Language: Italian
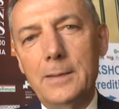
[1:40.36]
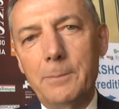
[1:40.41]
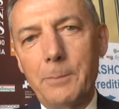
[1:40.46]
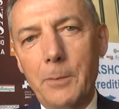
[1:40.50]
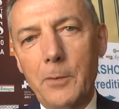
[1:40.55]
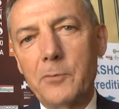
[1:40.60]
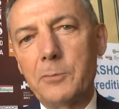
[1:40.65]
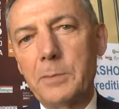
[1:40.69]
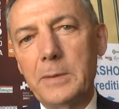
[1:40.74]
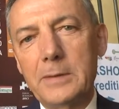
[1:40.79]

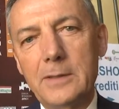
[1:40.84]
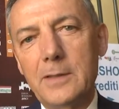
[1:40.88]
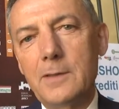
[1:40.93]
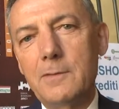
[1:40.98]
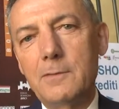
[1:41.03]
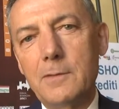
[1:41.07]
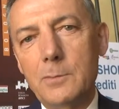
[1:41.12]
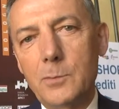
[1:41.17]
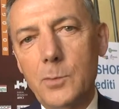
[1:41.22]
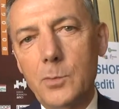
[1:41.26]

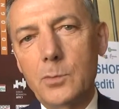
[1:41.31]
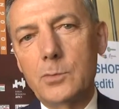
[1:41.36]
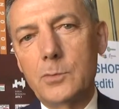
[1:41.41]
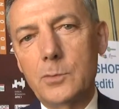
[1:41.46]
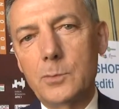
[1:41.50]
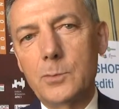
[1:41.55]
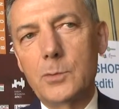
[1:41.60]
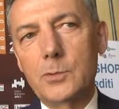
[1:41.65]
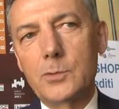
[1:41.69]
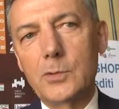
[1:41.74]
prospettive
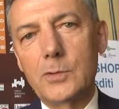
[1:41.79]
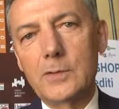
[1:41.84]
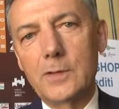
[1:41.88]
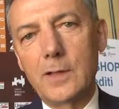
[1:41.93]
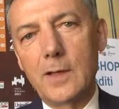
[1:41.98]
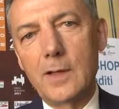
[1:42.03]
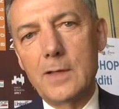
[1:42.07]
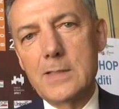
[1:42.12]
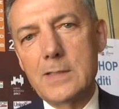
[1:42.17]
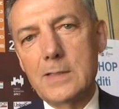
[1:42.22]
molto molto
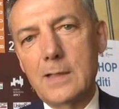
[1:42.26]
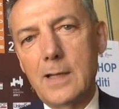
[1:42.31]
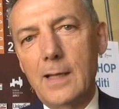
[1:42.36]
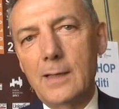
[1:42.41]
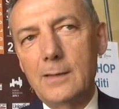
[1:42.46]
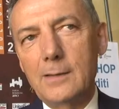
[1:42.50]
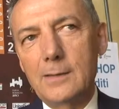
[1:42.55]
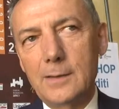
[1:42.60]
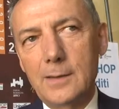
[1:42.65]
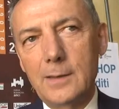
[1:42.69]

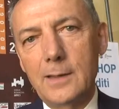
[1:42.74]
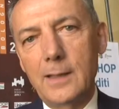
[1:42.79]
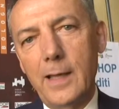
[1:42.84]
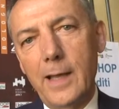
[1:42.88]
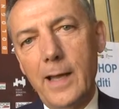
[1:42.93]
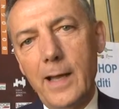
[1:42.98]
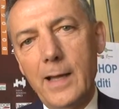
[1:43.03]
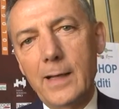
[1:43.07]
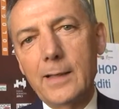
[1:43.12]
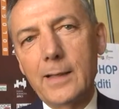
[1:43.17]
interessanti
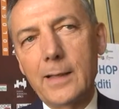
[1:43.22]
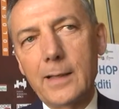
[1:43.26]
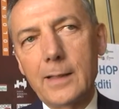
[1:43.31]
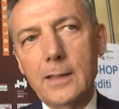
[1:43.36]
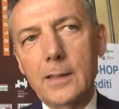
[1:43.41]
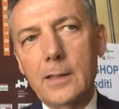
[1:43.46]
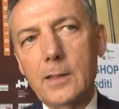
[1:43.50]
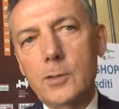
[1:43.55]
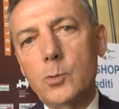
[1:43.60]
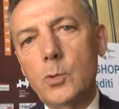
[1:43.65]
e anche
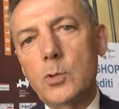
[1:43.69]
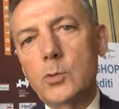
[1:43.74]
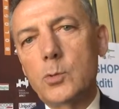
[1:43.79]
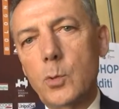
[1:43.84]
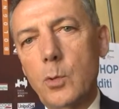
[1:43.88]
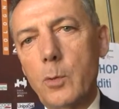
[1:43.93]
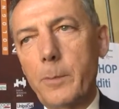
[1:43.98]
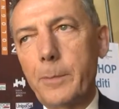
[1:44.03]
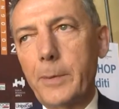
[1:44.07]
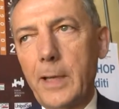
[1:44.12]
i due
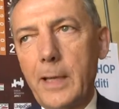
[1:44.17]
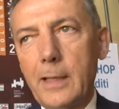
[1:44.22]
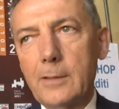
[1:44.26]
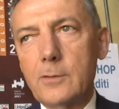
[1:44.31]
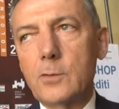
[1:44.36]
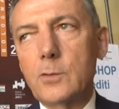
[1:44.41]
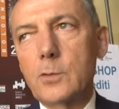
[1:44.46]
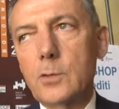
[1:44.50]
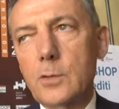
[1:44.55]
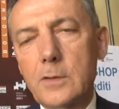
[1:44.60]
tour
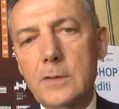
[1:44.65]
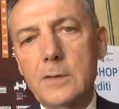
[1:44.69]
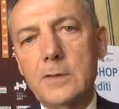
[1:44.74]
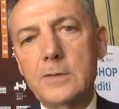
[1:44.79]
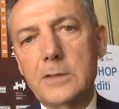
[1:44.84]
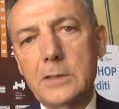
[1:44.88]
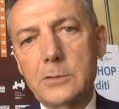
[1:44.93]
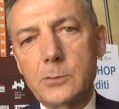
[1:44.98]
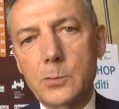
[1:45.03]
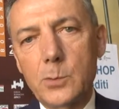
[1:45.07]
operator
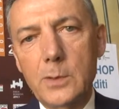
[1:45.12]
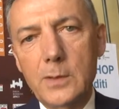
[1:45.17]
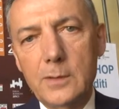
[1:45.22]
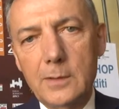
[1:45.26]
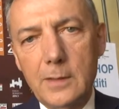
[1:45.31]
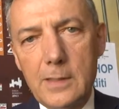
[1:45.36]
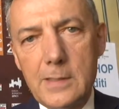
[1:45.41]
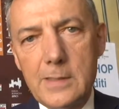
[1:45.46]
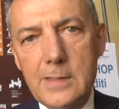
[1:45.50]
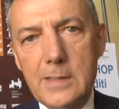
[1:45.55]

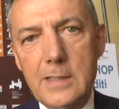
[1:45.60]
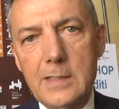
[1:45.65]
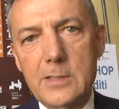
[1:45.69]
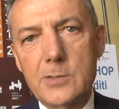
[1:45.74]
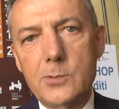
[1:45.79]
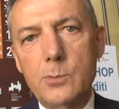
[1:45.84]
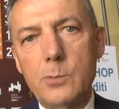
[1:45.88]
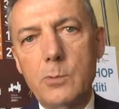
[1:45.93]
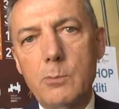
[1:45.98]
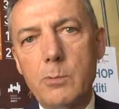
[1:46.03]
statunitensi che
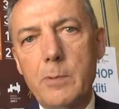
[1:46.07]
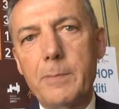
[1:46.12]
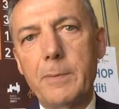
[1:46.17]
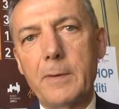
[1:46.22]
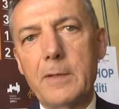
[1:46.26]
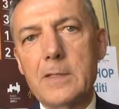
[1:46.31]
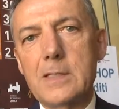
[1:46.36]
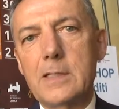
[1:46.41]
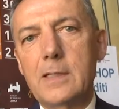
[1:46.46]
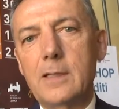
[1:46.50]
sono qui
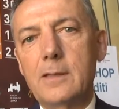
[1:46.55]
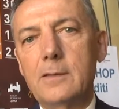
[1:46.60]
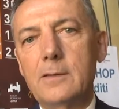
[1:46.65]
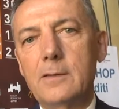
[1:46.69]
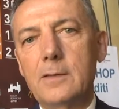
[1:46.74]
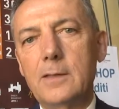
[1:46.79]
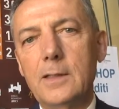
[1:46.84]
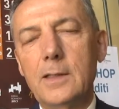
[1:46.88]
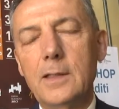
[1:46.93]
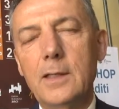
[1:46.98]

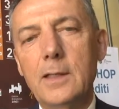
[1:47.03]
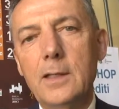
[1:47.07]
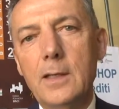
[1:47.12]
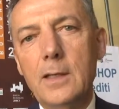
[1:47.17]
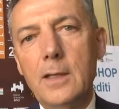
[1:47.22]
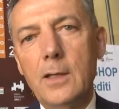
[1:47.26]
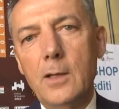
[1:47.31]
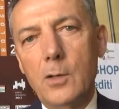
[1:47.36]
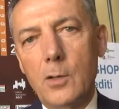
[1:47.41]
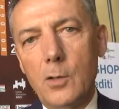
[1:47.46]
presenti
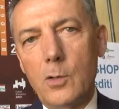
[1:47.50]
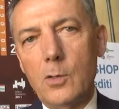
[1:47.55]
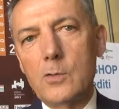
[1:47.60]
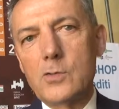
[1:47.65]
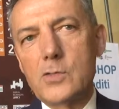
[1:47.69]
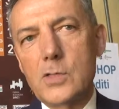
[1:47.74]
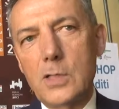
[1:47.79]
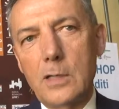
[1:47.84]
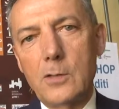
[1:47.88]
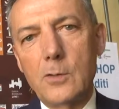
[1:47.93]

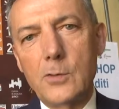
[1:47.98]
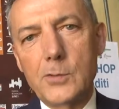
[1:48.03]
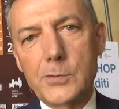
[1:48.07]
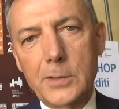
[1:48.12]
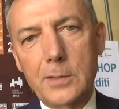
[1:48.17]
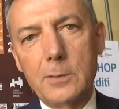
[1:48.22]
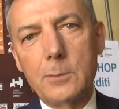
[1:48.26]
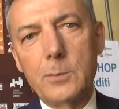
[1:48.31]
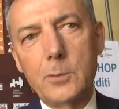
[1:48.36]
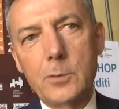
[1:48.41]
oggi alla
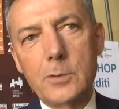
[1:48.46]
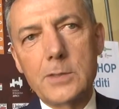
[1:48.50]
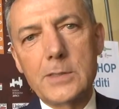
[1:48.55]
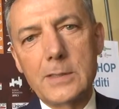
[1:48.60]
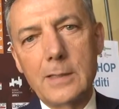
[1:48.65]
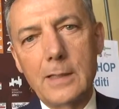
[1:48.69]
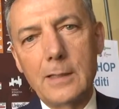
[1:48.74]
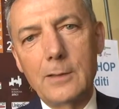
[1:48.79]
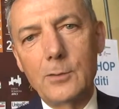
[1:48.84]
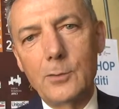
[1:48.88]
nostra
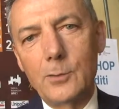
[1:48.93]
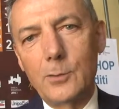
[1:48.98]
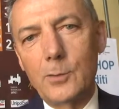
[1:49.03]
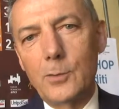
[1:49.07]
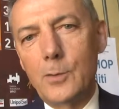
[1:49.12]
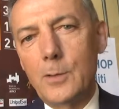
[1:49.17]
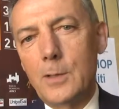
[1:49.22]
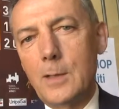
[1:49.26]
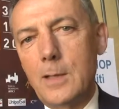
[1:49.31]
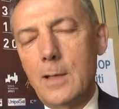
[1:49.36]
borsa
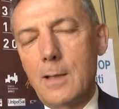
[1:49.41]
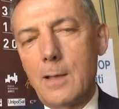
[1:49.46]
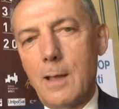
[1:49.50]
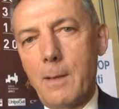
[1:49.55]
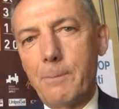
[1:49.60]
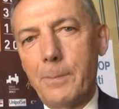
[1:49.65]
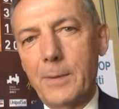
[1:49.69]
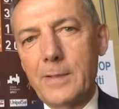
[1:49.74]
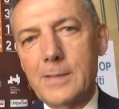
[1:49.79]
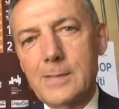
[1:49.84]
hanno
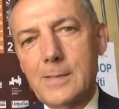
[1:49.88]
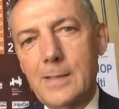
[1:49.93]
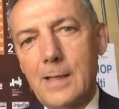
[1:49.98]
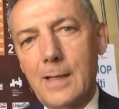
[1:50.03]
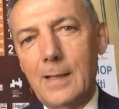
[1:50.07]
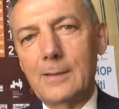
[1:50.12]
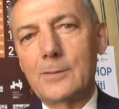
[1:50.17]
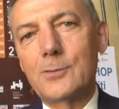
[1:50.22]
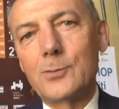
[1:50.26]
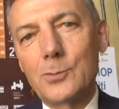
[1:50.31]

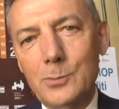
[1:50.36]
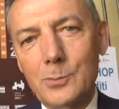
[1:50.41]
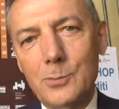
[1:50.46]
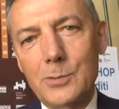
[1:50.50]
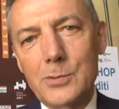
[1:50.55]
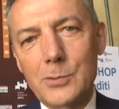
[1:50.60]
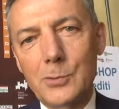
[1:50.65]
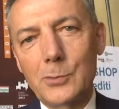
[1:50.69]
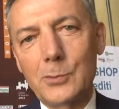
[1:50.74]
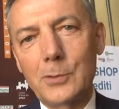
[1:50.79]
apprezzato
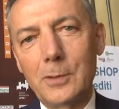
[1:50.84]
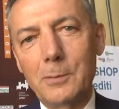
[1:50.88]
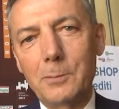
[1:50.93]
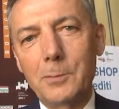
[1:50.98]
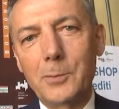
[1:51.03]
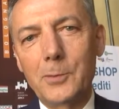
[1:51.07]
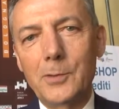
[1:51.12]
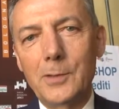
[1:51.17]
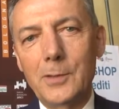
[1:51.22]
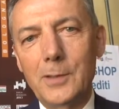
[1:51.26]
questo
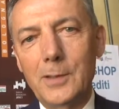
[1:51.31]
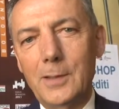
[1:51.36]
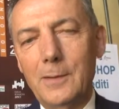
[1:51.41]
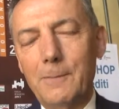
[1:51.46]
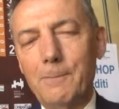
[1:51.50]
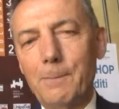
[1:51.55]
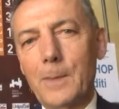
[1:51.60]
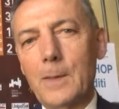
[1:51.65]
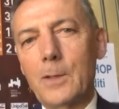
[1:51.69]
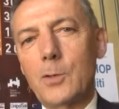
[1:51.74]
tipo
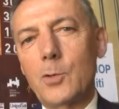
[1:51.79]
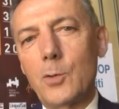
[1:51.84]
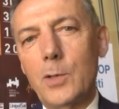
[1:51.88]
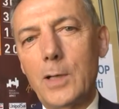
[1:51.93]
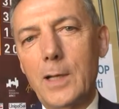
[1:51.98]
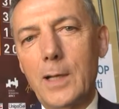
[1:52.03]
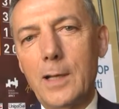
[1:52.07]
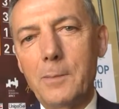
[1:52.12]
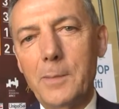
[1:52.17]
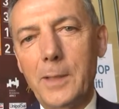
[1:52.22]
di
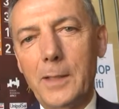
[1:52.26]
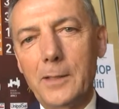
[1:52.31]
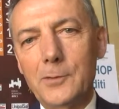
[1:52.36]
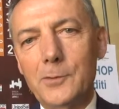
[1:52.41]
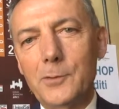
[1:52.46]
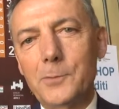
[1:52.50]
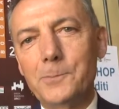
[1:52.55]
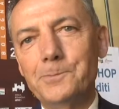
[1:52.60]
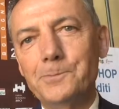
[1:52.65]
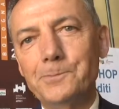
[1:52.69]

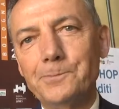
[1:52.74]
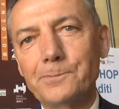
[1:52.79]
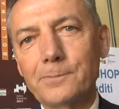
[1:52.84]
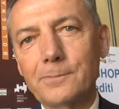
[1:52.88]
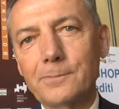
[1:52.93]
collegamento.